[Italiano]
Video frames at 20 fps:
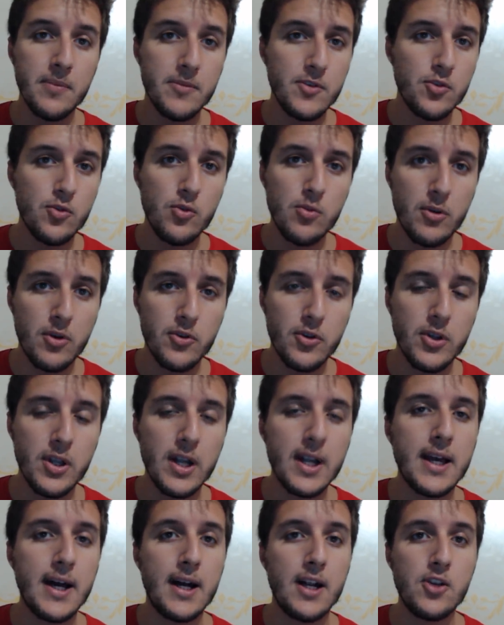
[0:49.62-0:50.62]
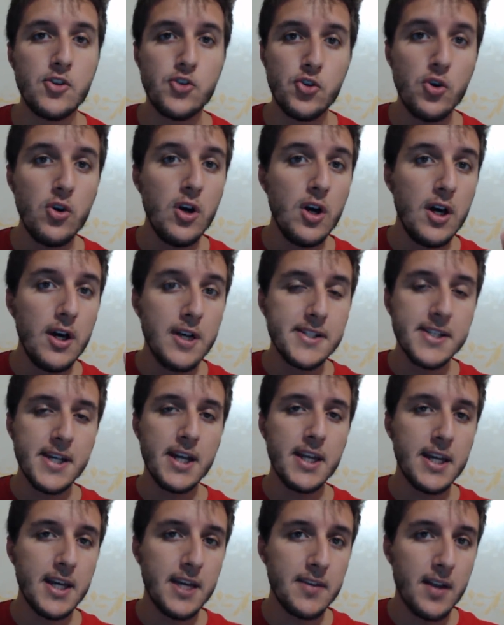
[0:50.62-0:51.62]
sul mondo del calcio,
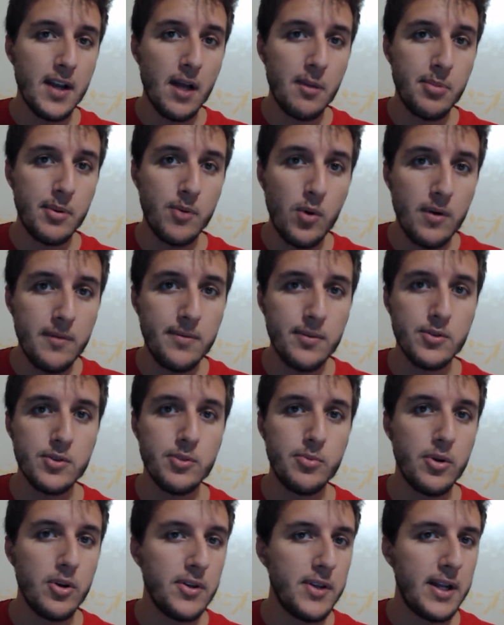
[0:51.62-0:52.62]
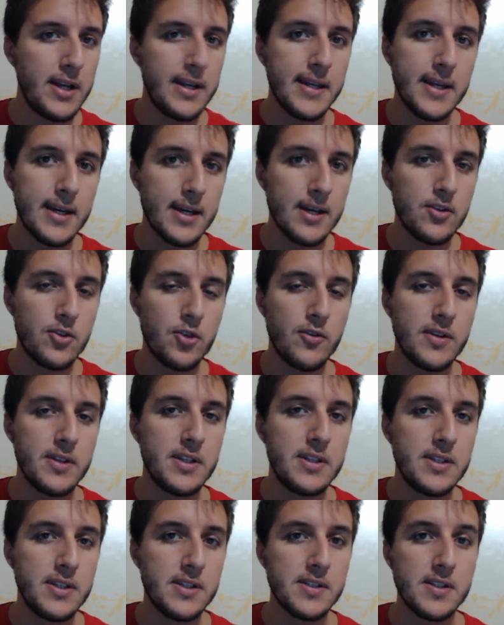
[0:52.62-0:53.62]
scaricate l'app OneFootball dal link che
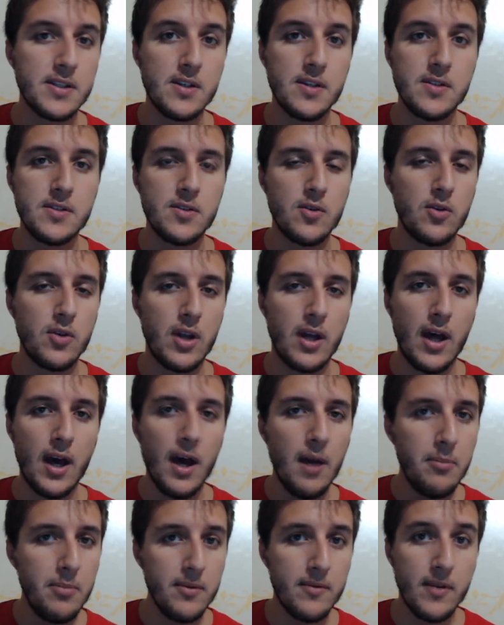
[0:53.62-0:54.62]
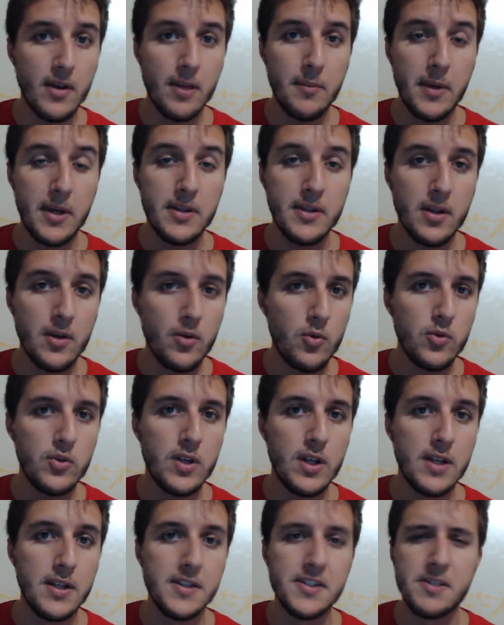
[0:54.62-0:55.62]
trovate in descrizione. App veramente
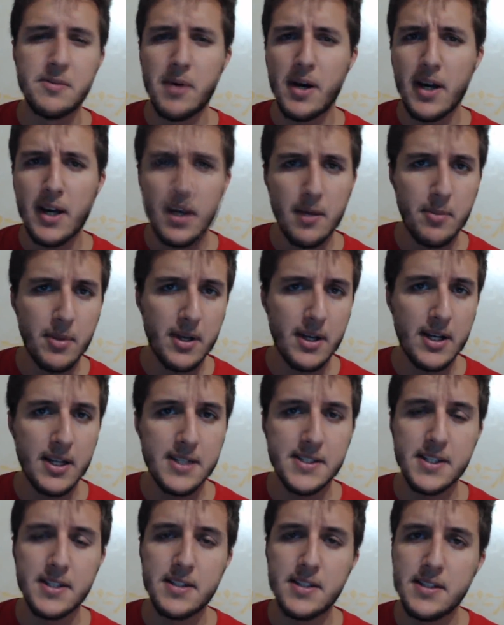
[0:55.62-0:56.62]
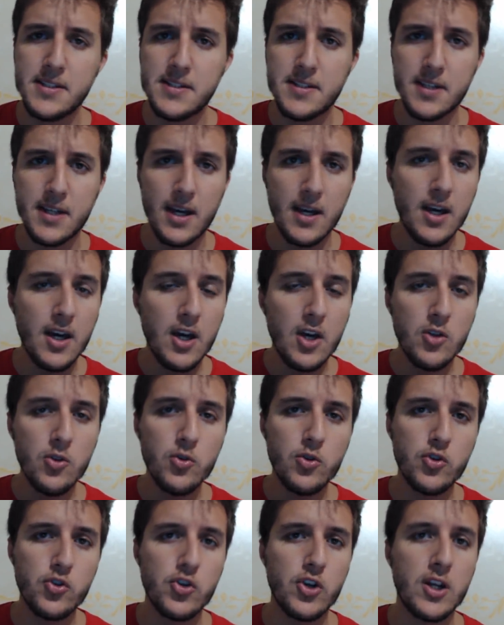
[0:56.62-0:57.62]
utilissima anche per le statistiche,
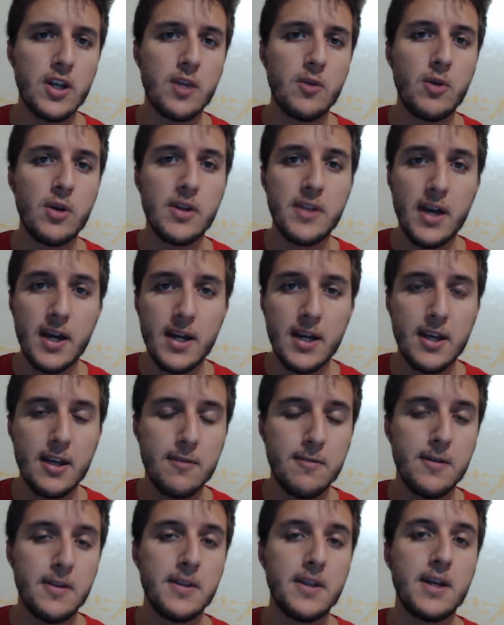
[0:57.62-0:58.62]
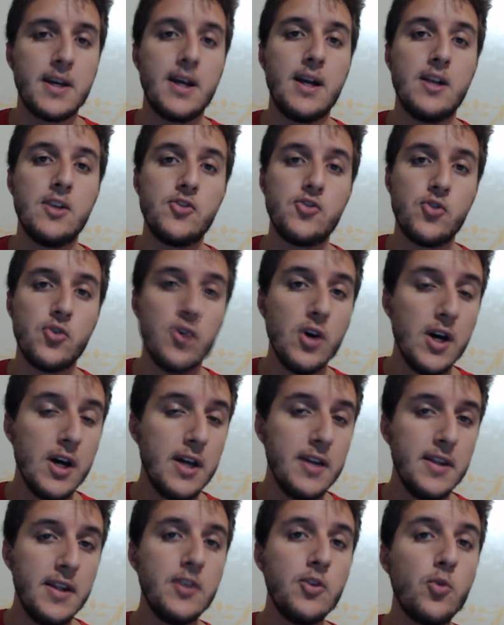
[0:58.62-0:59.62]
tutto ciò che riguarda anche il fantacalcio.
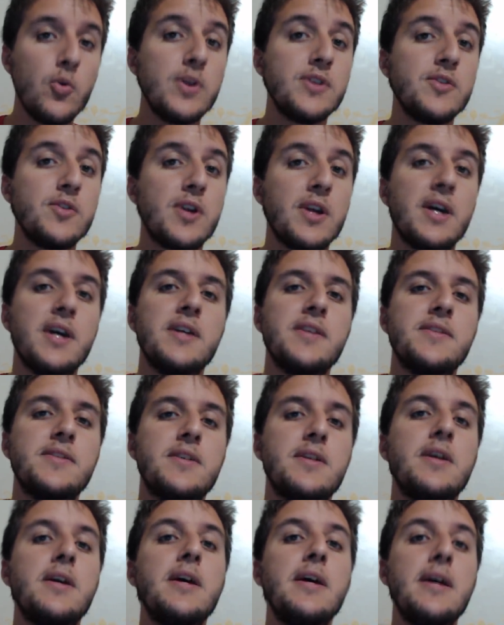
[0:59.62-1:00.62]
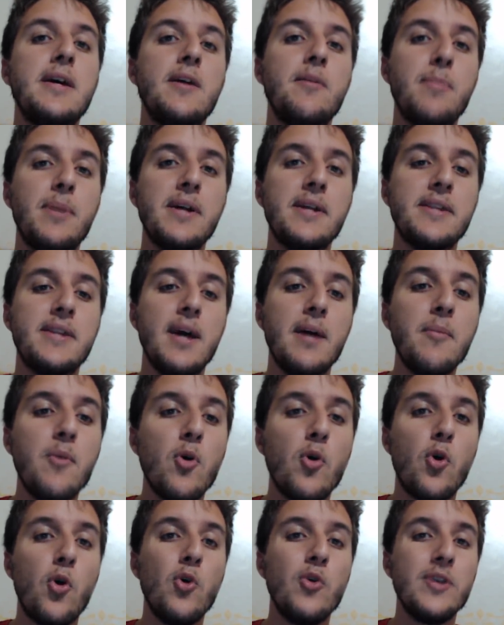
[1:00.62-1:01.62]
Detto questo ragazzi,
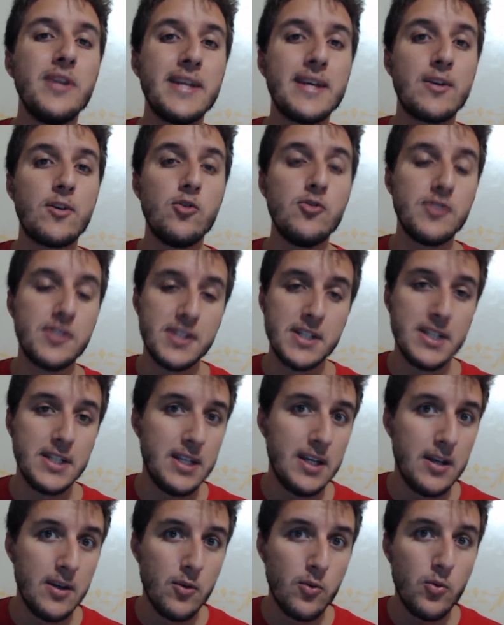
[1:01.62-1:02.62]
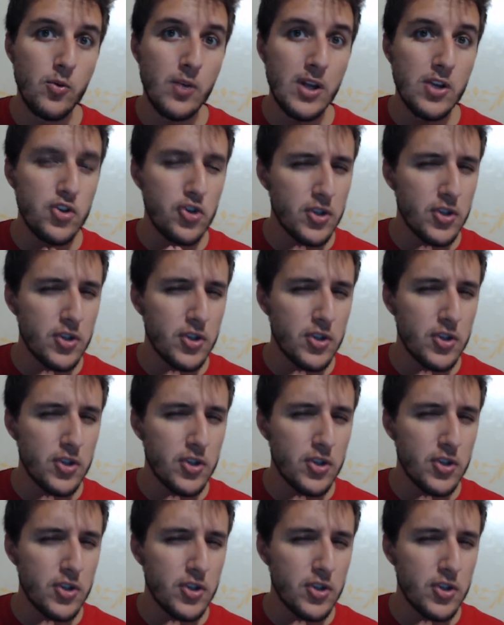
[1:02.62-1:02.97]
partiamo con i consigli. Una